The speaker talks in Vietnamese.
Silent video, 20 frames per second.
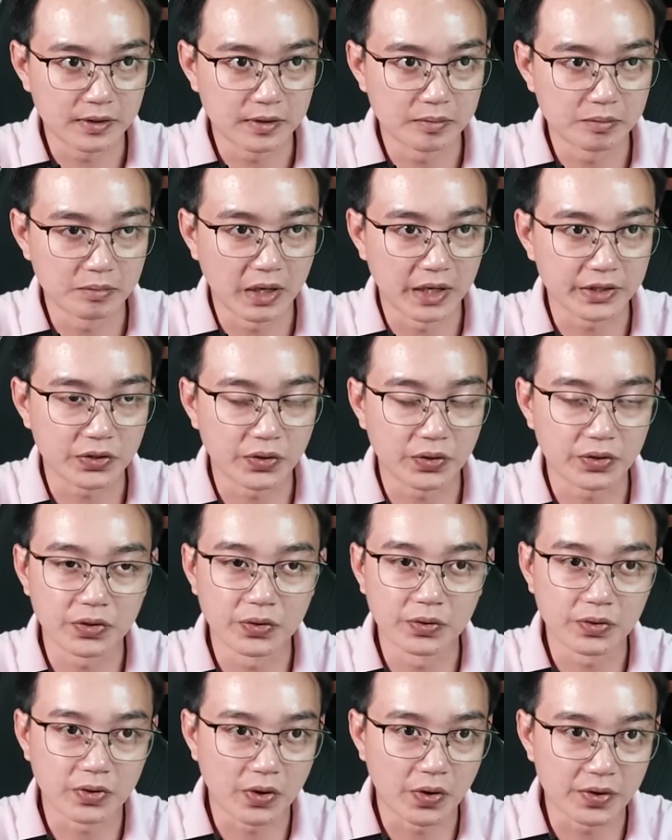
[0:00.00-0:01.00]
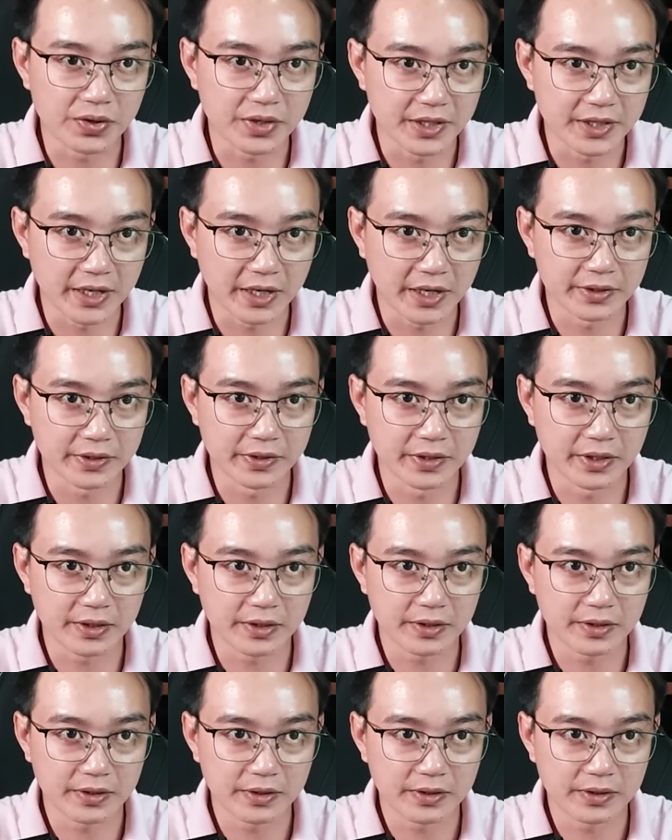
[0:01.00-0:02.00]
Mà cho dù có đi chăng nữa,
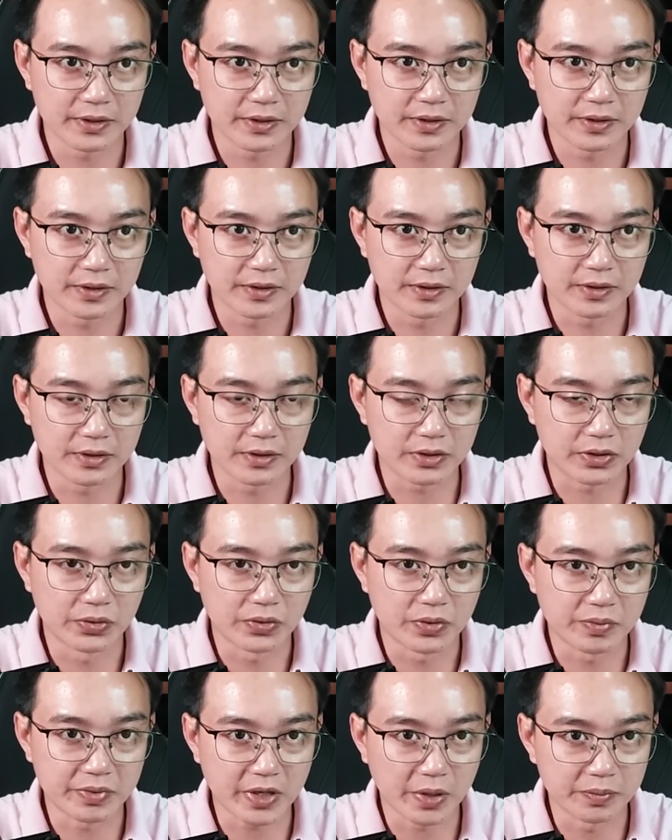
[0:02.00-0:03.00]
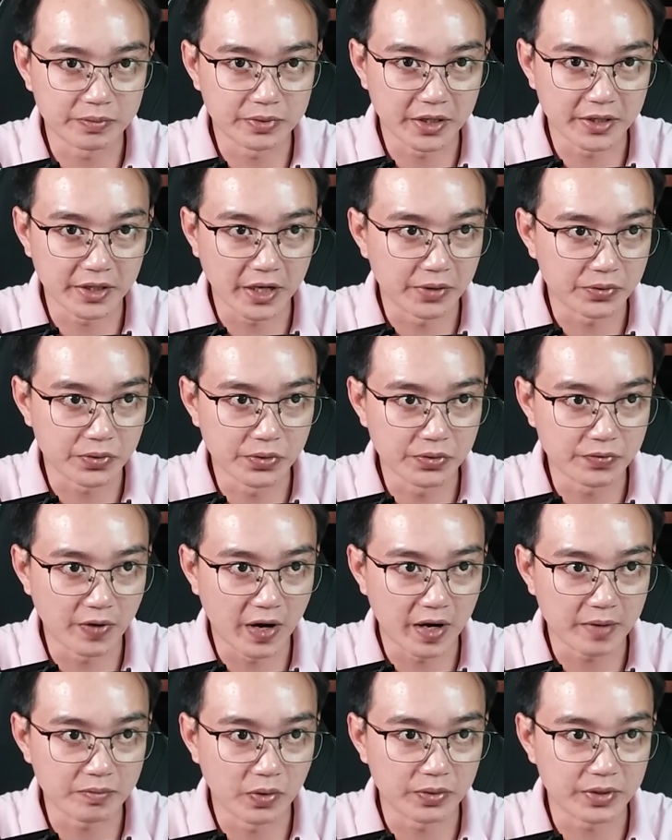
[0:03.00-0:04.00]
tôi cũng không thể nào cứu
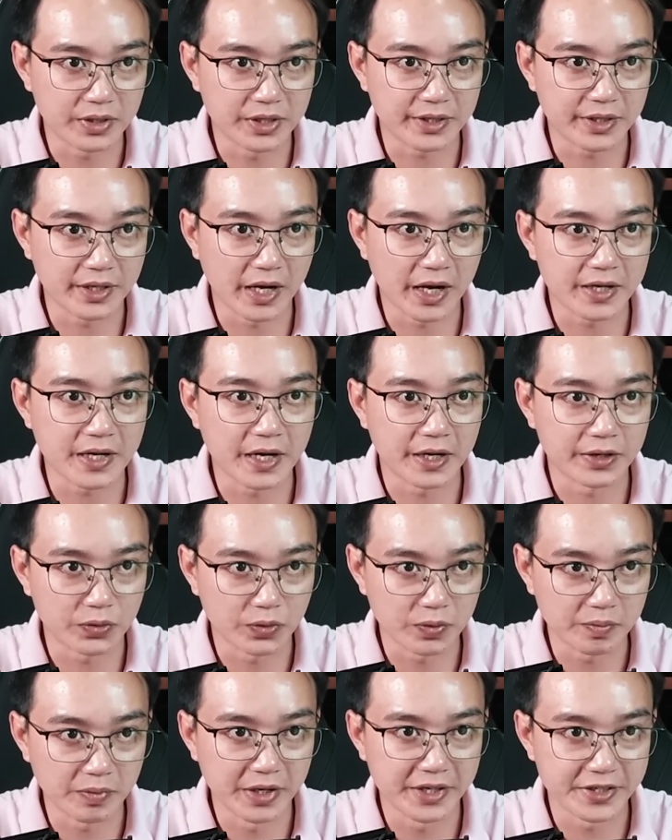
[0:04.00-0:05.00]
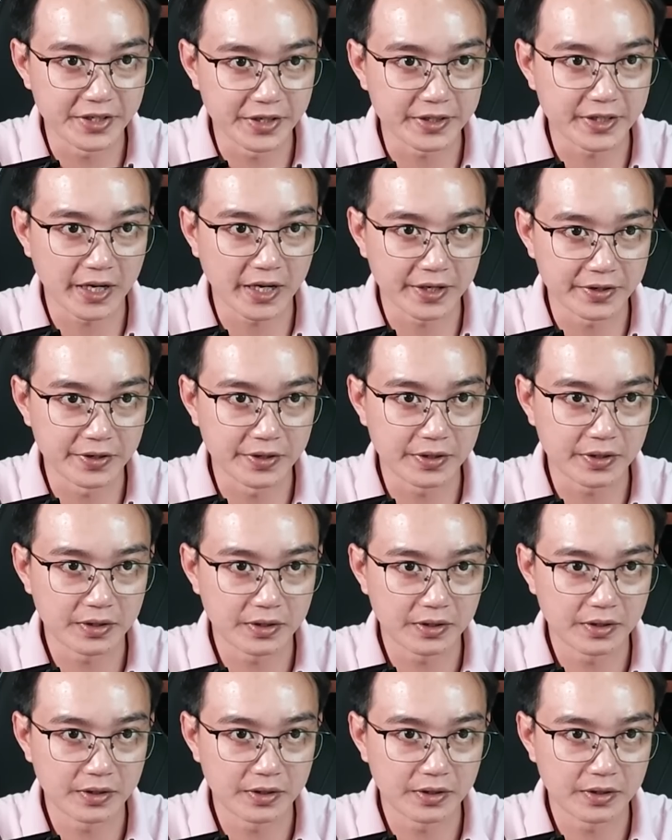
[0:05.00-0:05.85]
vãn một chiếc lá đang chuẩn bị rời cành được.